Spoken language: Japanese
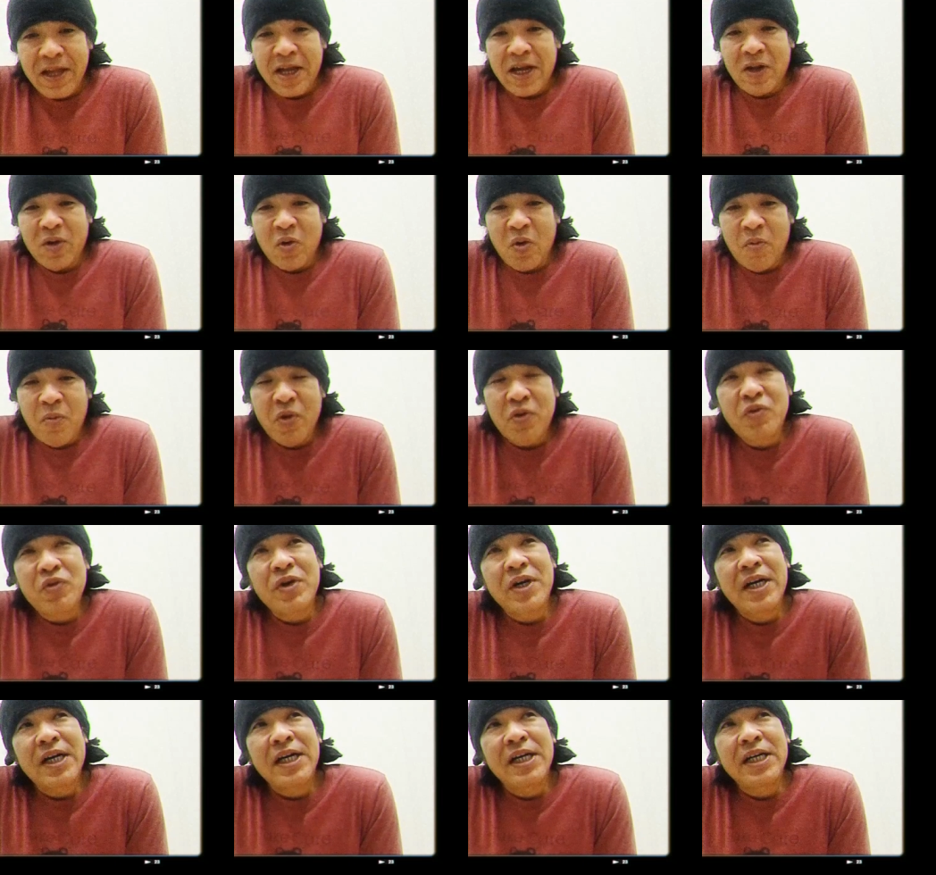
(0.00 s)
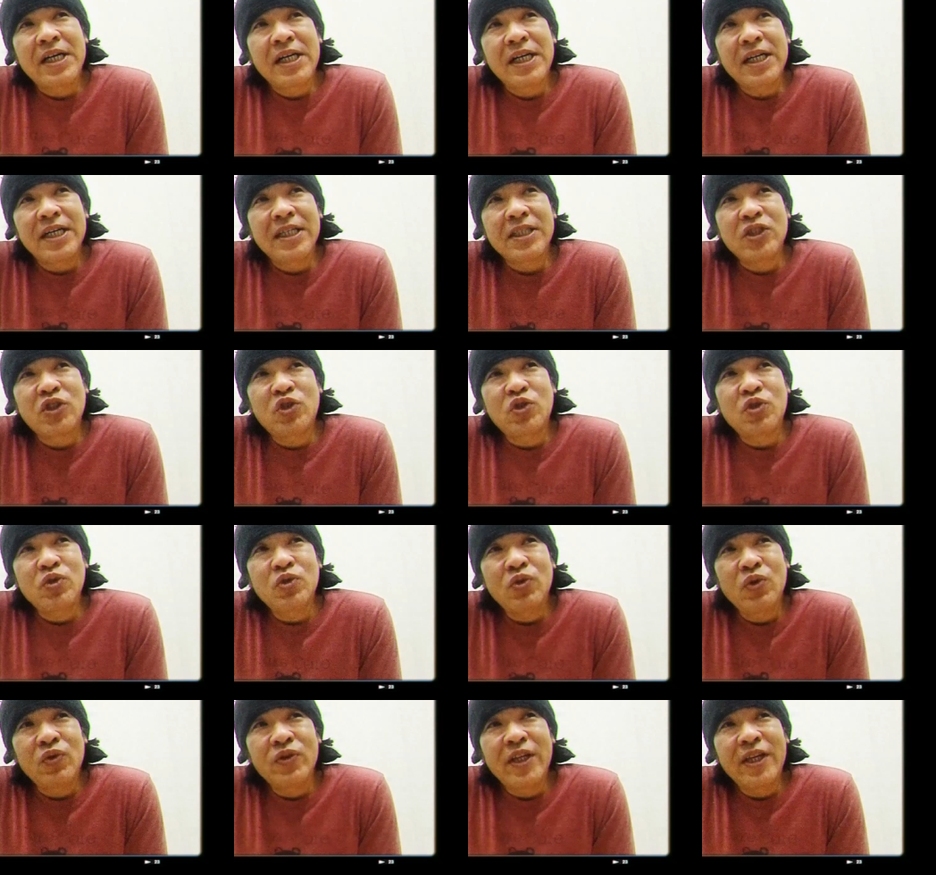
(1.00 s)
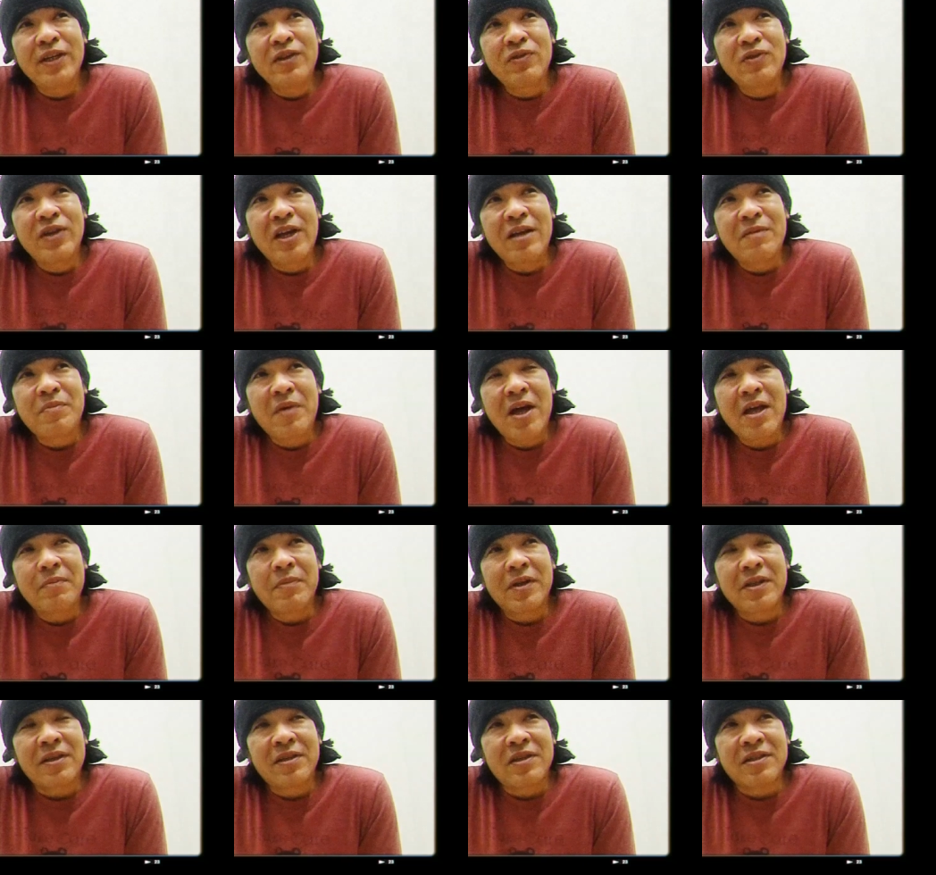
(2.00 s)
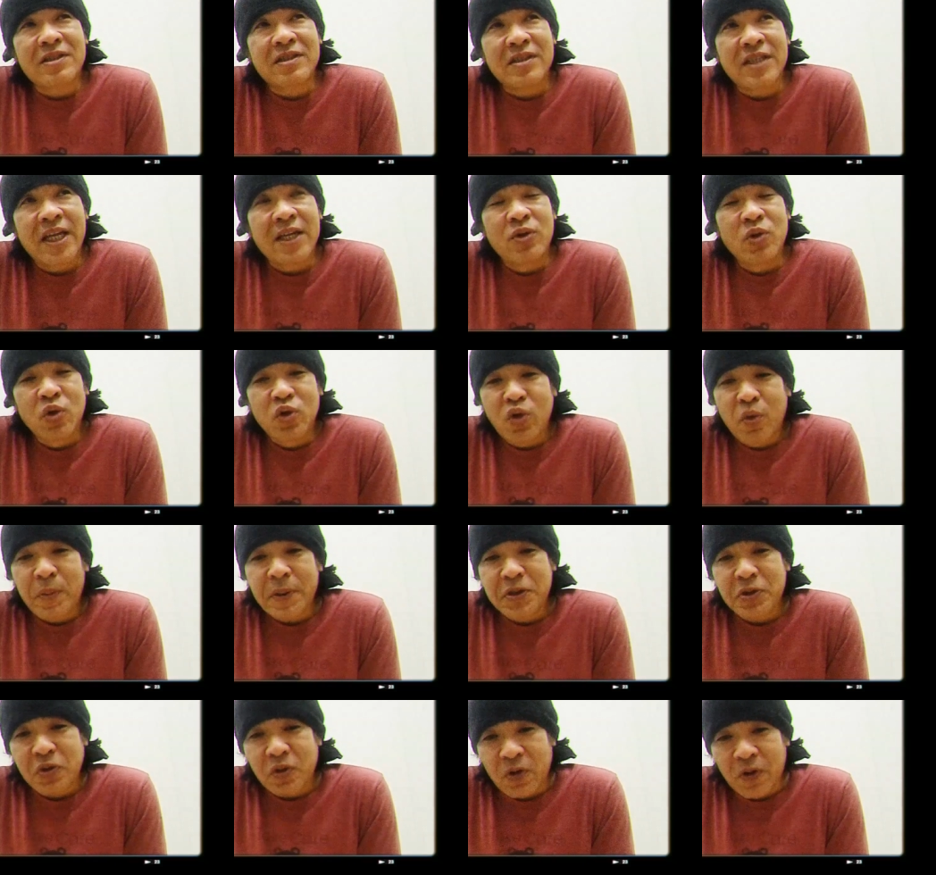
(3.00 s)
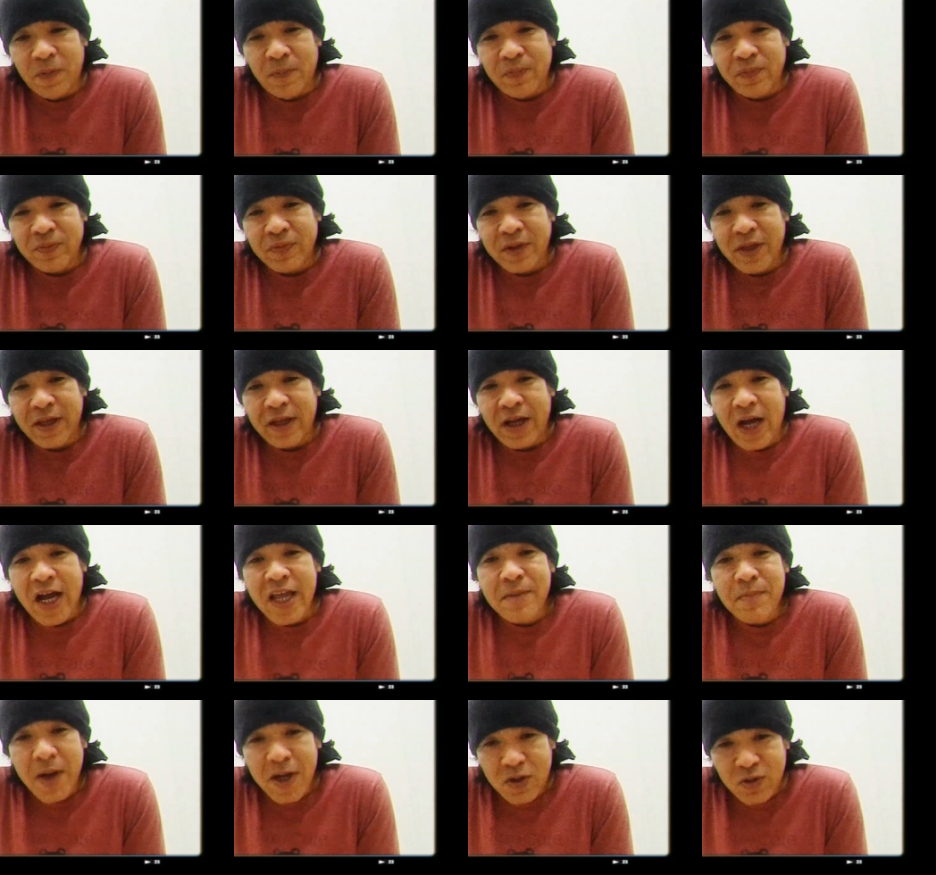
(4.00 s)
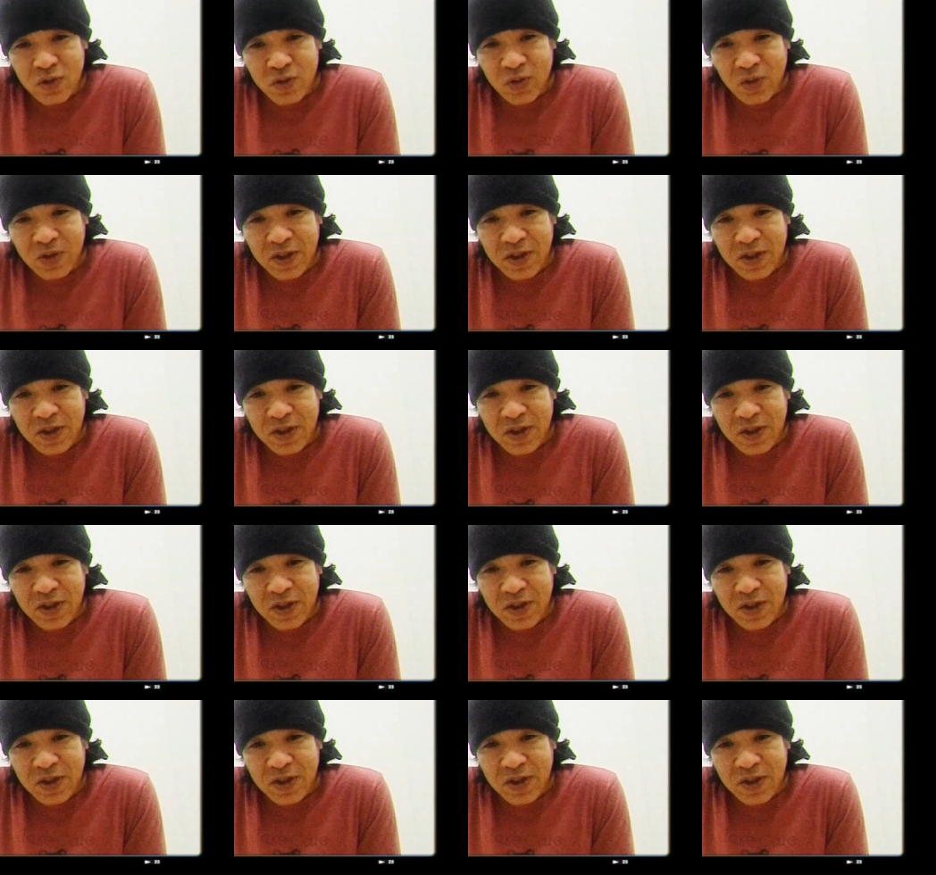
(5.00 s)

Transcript: あの、僕は15年ぐらい前までですね、ノートパソコン、えー、iMac ので